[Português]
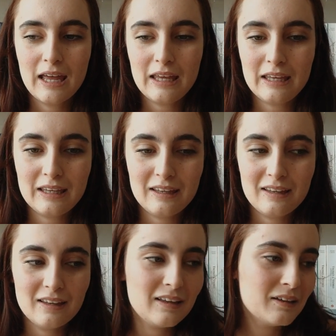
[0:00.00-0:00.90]

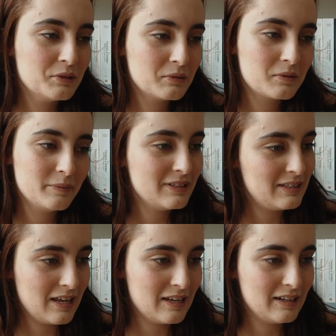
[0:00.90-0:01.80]
E eu não
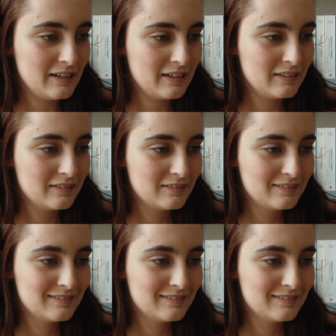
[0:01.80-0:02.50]
comecei a ler.